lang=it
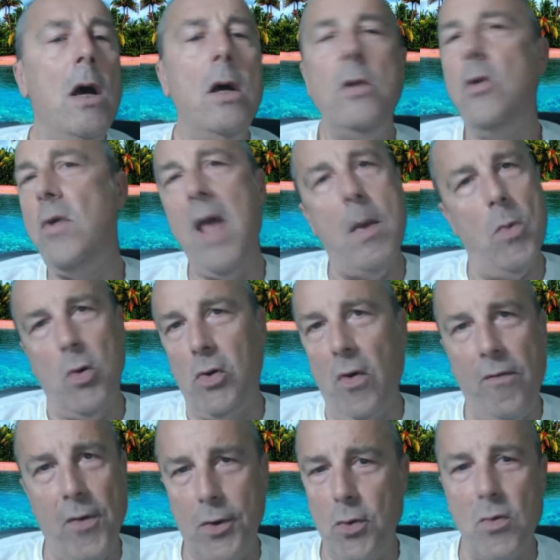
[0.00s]
non è molto
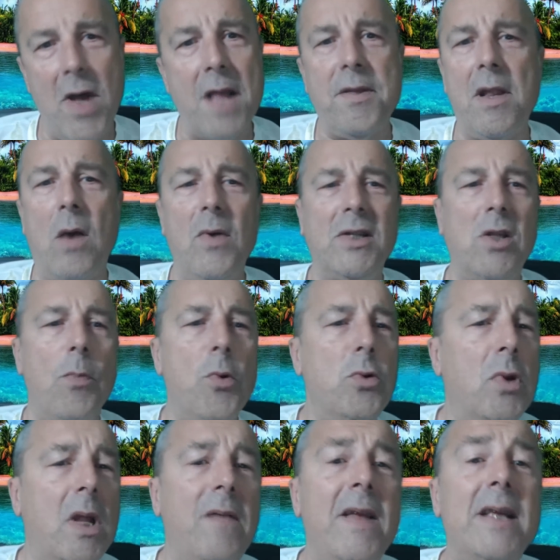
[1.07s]
fortunata da questo punto
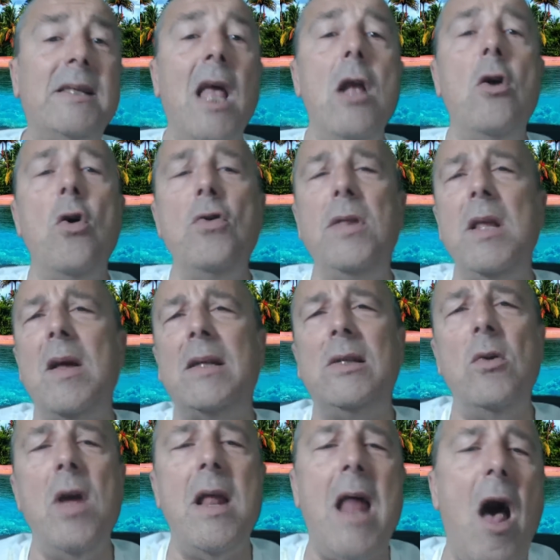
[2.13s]
di vista. In
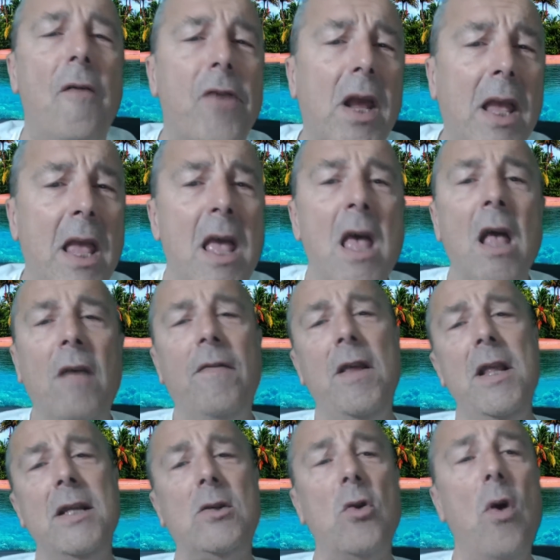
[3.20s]
continuazione i naufraghi
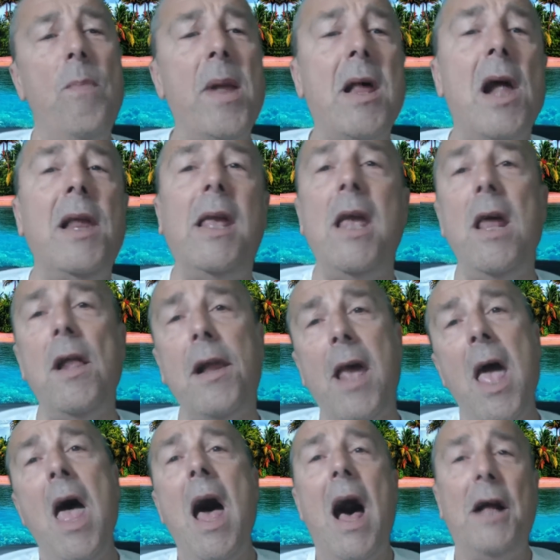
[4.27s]
finiscono per richiedere
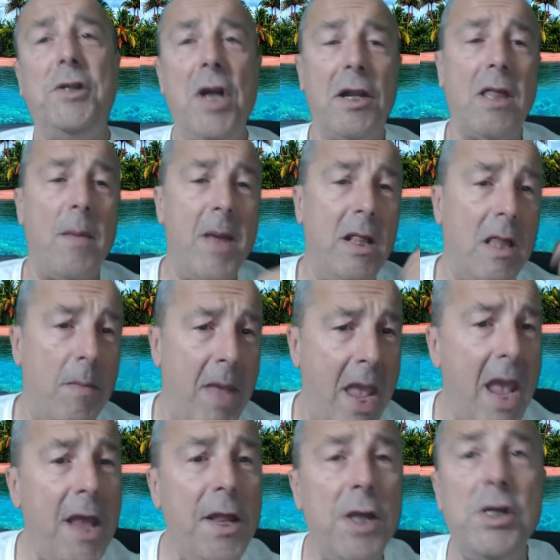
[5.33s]
accertamenti
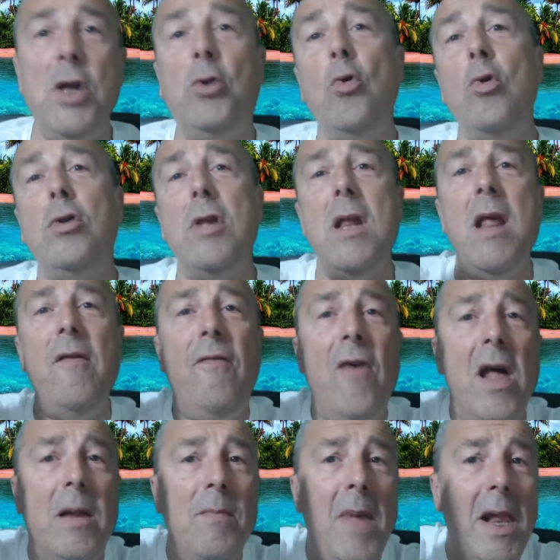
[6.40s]
medici, tutti in
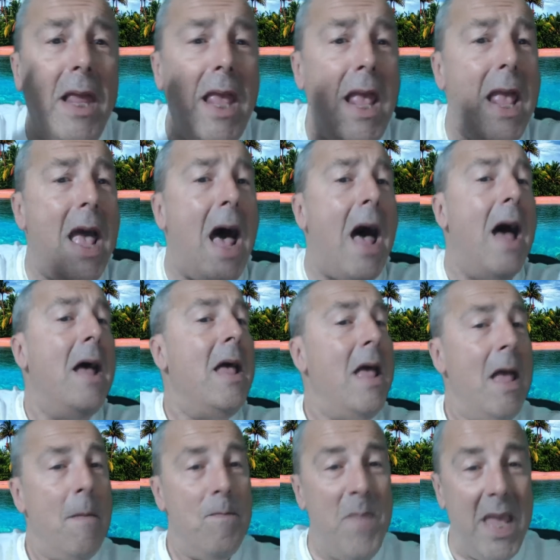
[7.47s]
infermeria.
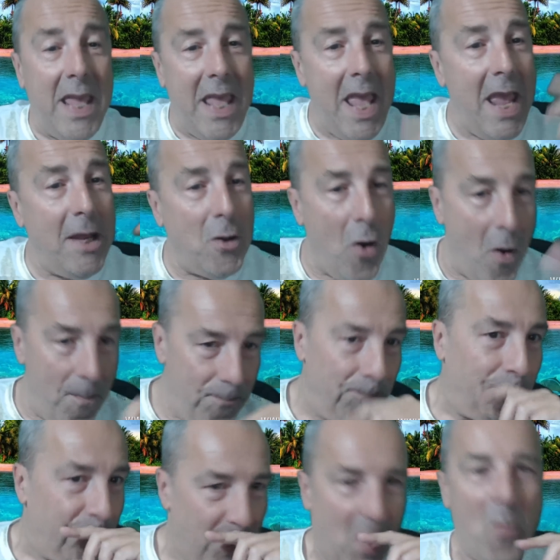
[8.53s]
Mi chiedo
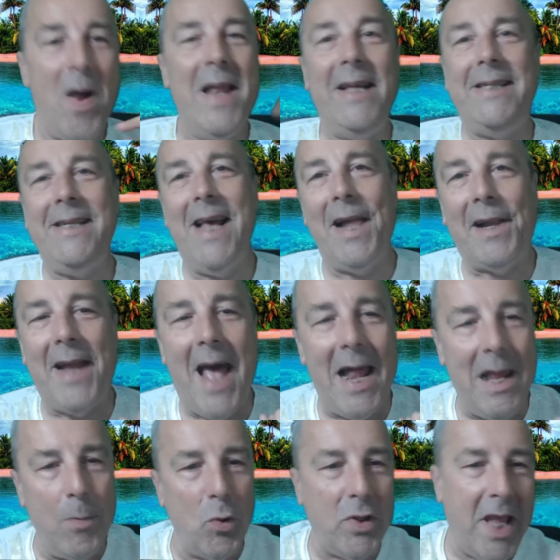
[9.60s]
quale sia il
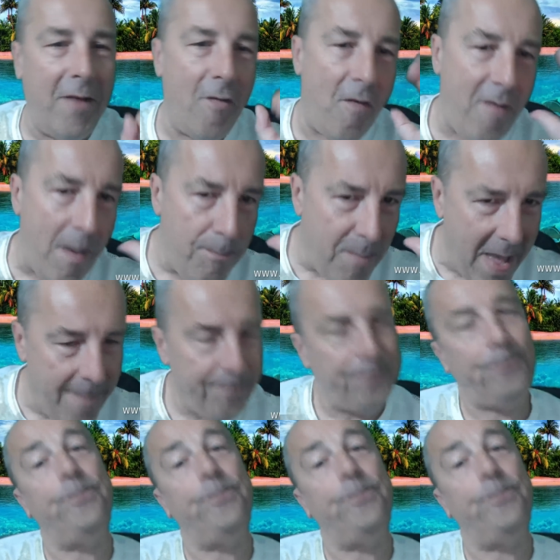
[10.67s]
reale motivo. Vabbè,